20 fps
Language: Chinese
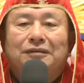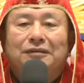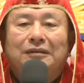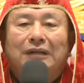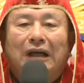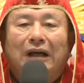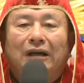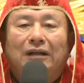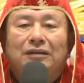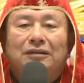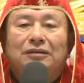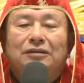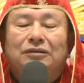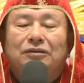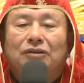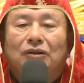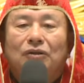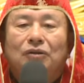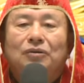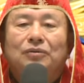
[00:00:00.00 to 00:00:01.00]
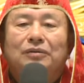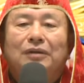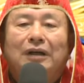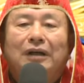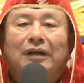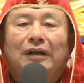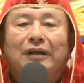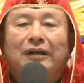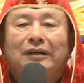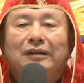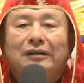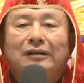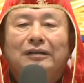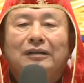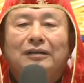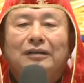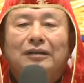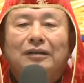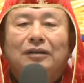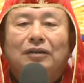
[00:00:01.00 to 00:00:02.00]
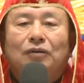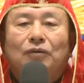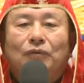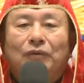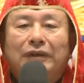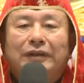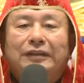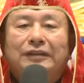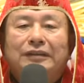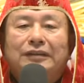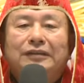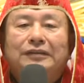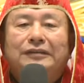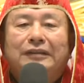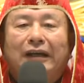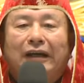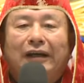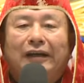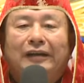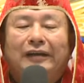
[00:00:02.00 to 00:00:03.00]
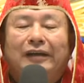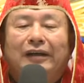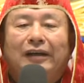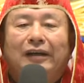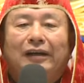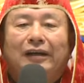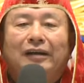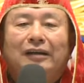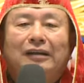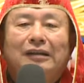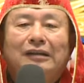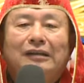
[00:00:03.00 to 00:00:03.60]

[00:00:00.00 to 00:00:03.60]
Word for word: 大乐透啊、威力彩啊、